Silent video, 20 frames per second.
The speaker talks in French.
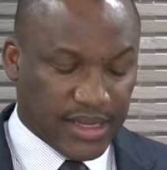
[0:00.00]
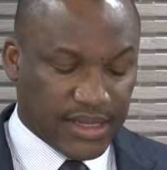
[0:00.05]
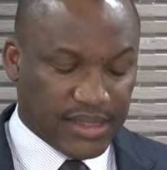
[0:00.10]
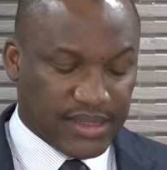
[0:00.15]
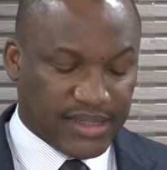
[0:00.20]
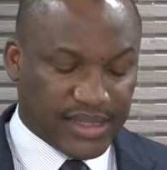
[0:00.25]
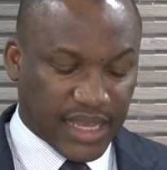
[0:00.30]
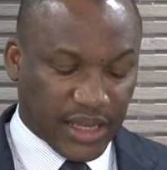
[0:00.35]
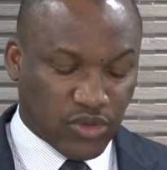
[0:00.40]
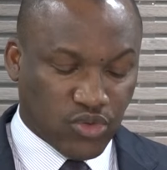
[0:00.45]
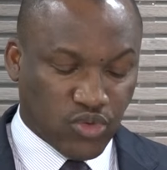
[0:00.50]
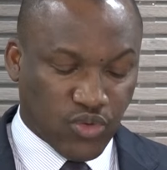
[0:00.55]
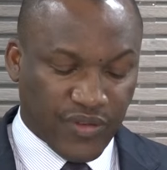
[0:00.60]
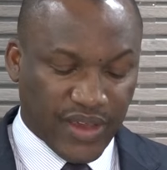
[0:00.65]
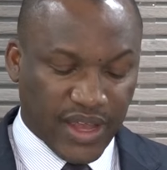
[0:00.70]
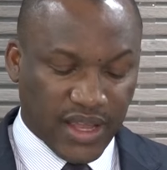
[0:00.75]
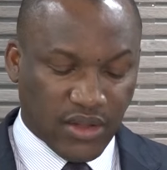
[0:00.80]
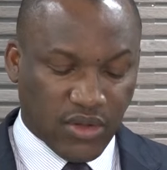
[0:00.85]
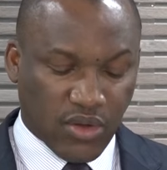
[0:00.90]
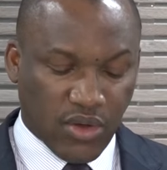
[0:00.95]
Cette
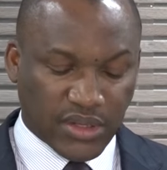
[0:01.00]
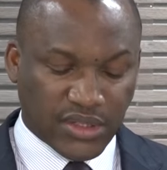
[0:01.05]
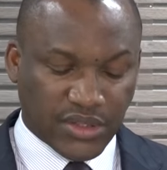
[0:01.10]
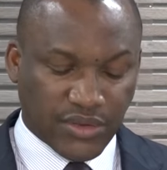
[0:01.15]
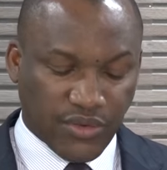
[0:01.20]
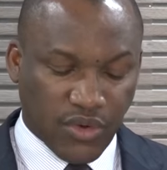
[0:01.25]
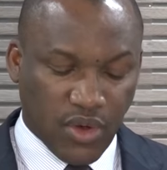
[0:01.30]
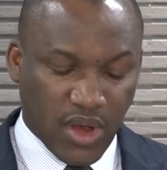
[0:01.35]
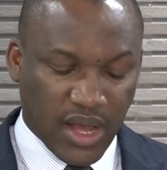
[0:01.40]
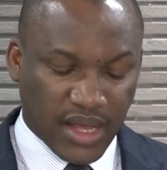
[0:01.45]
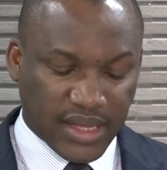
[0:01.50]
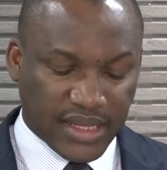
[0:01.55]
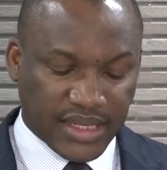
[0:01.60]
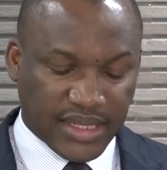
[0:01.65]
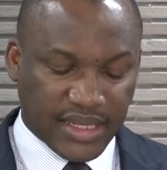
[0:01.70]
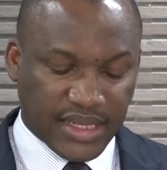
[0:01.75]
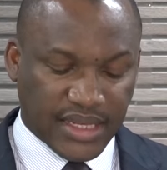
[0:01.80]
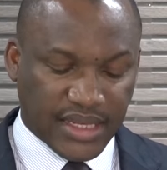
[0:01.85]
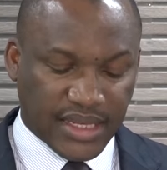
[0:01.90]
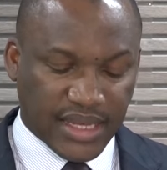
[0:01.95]
nouvelle Côte d'Ivoire
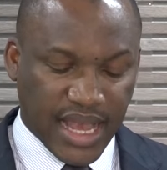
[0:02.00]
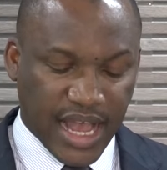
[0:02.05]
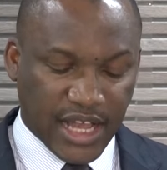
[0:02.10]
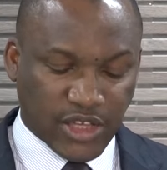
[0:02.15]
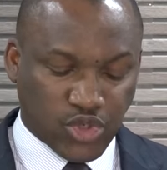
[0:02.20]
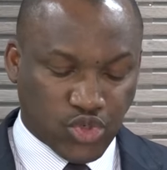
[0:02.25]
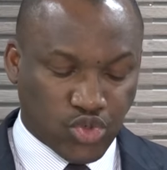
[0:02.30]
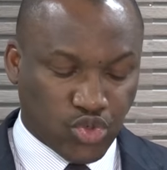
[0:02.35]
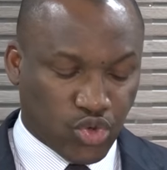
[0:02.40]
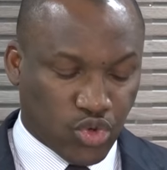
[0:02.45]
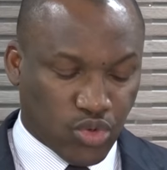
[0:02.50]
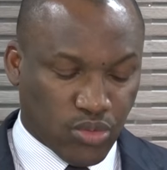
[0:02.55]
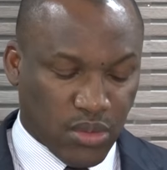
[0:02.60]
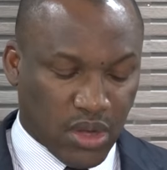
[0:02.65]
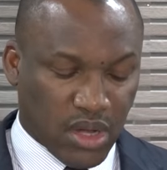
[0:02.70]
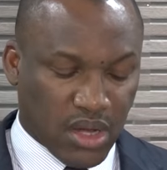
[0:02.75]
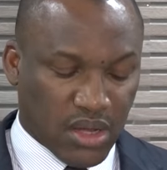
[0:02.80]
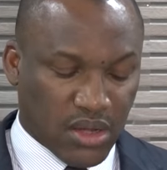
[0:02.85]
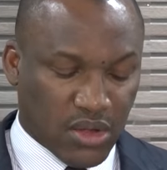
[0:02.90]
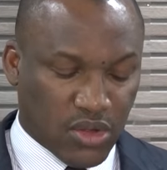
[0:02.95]
qui
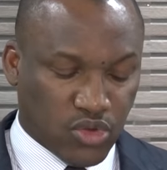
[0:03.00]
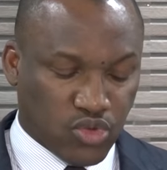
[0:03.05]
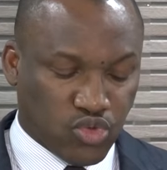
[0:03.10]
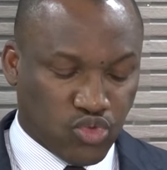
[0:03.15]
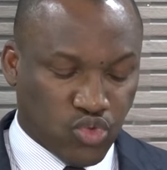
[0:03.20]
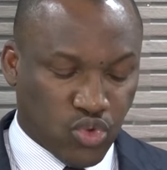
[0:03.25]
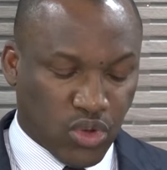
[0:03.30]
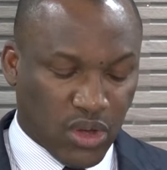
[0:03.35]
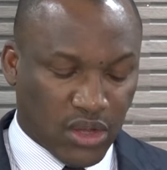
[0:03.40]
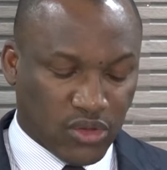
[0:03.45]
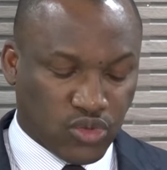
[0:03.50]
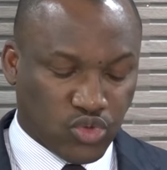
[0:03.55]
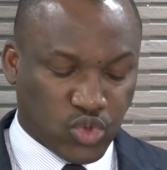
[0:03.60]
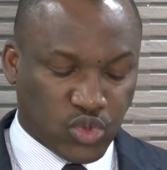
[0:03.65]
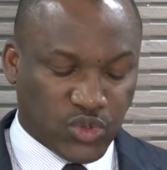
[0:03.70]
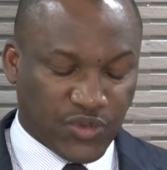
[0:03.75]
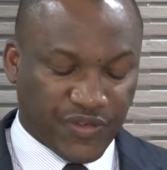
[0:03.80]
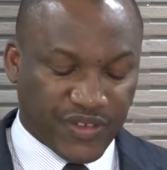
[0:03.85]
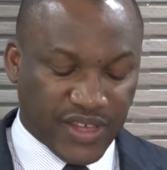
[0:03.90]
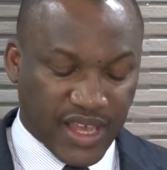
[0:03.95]
assurément nous rend
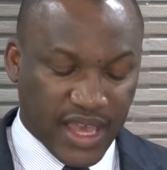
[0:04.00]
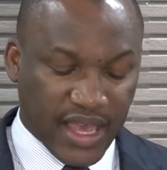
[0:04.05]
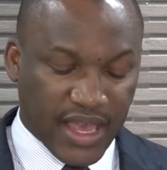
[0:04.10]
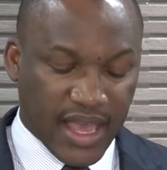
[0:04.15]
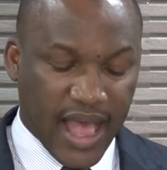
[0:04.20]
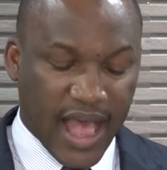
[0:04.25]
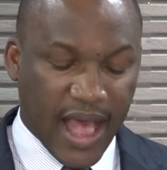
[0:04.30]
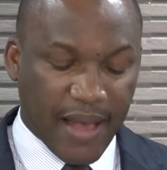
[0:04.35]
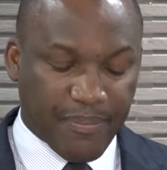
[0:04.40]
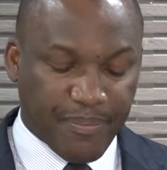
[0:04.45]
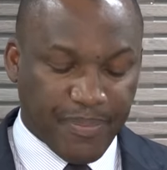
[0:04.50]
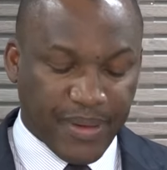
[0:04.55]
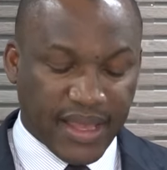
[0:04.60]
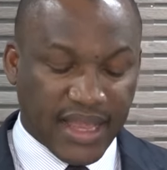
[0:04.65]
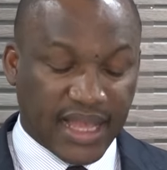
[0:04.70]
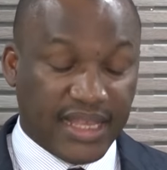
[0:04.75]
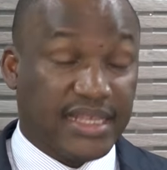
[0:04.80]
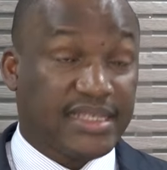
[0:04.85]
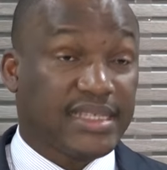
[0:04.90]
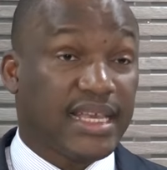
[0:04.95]
tous fiers
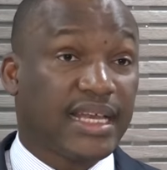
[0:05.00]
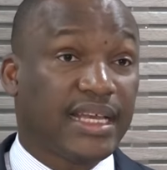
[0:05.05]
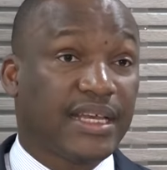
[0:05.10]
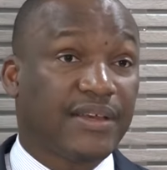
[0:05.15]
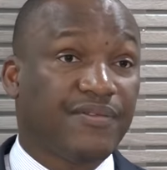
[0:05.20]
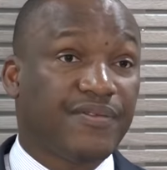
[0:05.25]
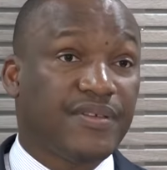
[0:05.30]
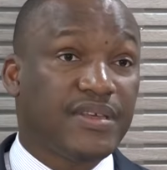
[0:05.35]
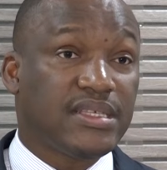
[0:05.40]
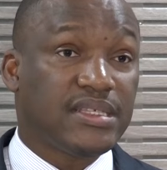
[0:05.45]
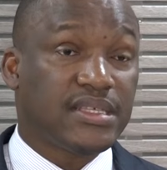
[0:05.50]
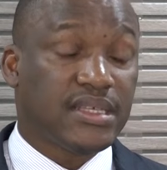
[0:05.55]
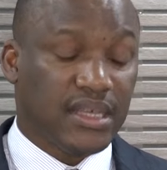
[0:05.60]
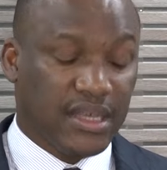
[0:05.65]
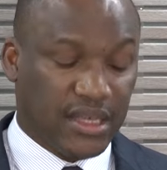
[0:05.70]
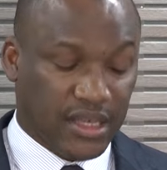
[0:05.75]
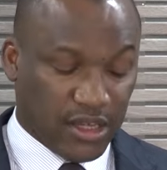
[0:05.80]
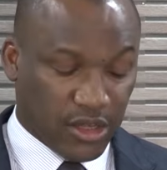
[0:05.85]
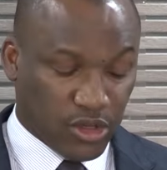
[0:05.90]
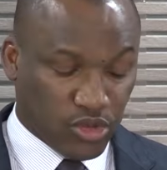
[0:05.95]
appelle à des sacrifices
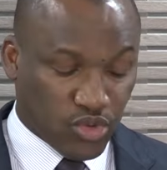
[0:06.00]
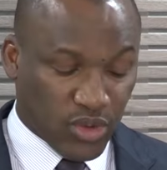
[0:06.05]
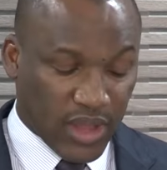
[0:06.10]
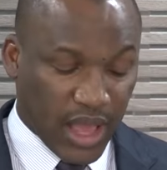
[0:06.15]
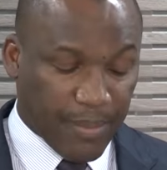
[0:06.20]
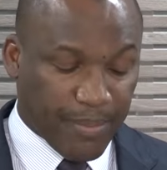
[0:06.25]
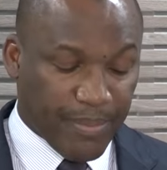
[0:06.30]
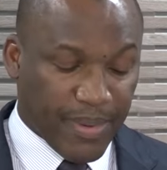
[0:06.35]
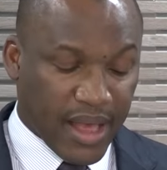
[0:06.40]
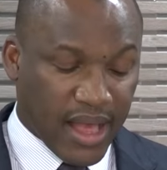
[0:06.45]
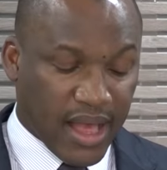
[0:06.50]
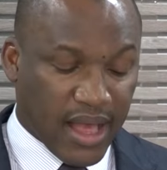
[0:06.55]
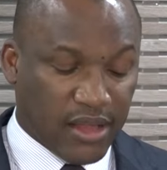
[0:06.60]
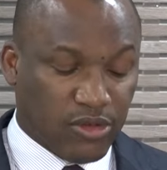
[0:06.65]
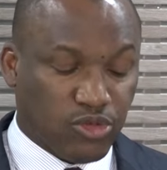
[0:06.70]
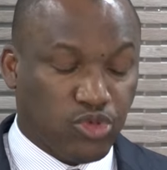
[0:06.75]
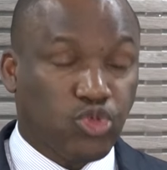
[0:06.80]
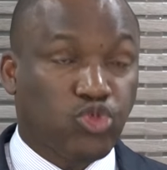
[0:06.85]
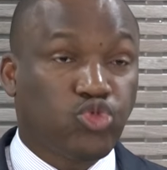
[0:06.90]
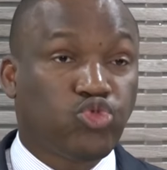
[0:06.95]
de la
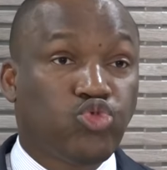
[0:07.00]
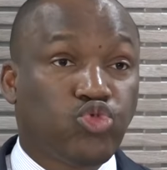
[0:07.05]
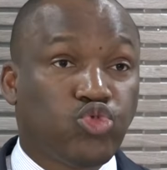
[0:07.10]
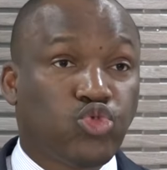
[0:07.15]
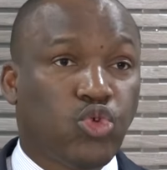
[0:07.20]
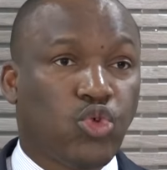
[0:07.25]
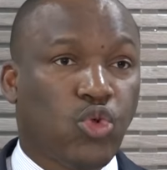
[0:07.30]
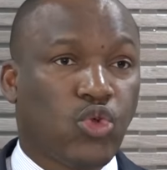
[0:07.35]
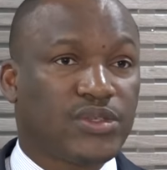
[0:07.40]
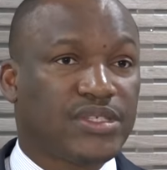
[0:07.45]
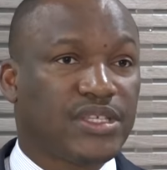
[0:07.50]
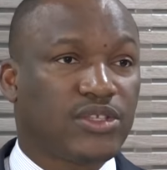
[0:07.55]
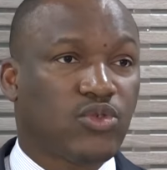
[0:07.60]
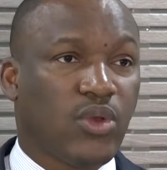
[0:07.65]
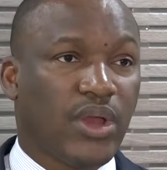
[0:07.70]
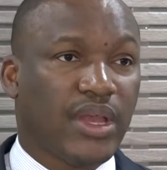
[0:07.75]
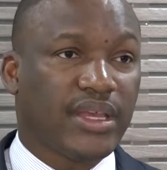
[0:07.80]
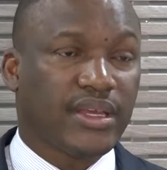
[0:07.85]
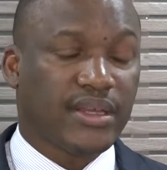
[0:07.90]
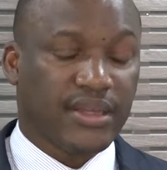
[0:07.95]
part de tous nos
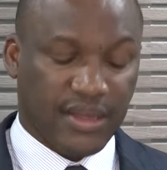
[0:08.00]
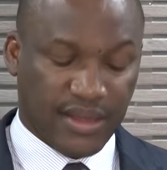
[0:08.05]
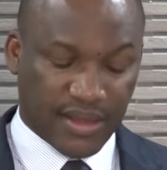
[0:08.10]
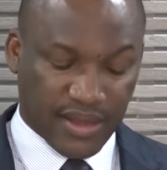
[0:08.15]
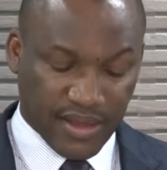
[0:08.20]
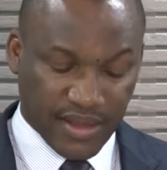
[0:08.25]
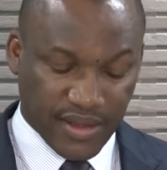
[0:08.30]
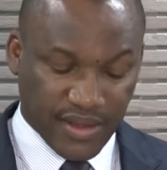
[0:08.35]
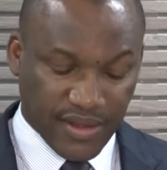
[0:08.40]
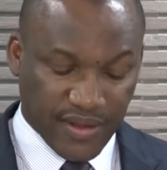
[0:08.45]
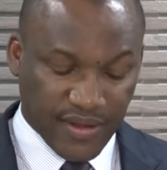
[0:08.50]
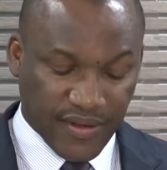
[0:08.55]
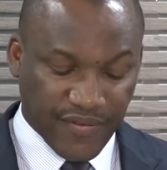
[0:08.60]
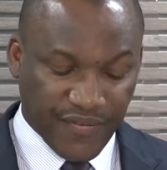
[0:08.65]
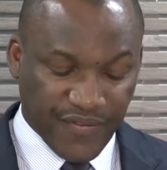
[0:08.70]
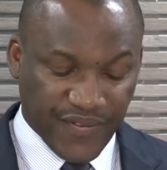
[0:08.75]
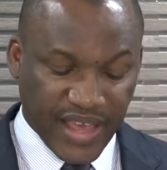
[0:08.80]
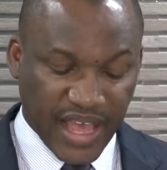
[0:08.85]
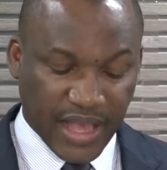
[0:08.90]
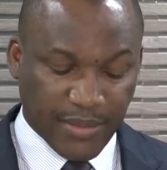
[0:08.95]
concitoyens.
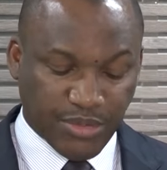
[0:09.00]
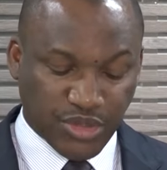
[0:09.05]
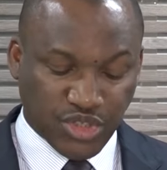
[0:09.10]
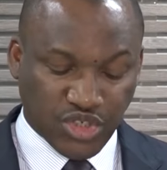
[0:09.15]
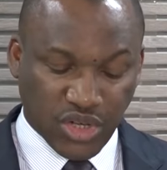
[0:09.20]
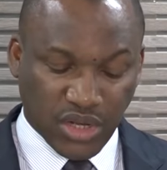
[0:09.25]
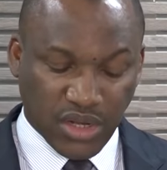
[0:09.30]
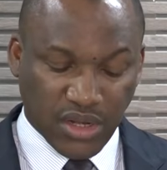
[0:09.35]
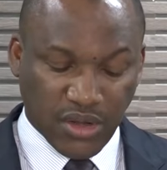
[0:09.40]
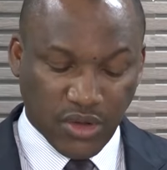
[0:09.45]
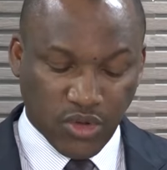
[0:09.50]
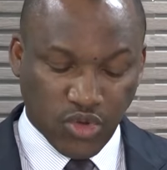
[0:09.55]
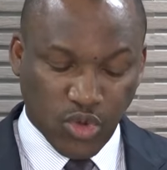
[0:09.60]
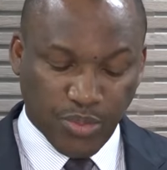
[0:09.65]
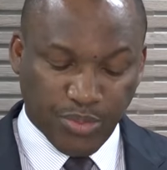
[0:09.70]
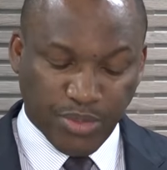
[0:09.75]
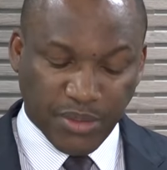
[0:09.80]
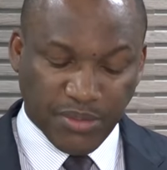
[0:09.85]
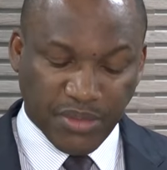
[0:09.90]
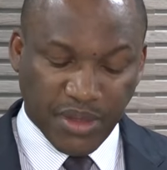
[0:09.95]
Fait Abidjan le
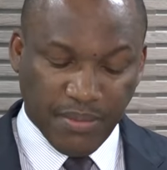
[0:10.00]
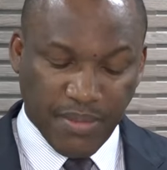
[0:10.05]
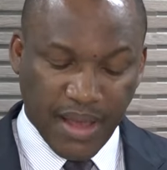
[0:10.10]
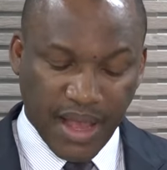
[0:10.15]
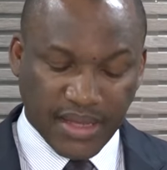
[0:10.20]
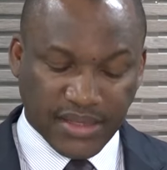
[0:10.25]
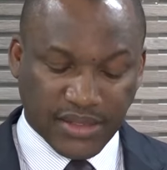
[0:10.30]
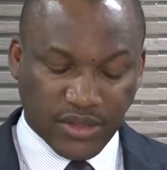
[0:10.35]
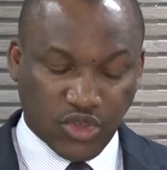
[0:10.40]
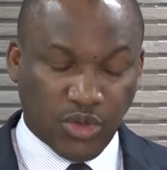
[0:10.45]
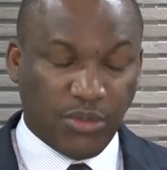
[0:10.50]
1er mars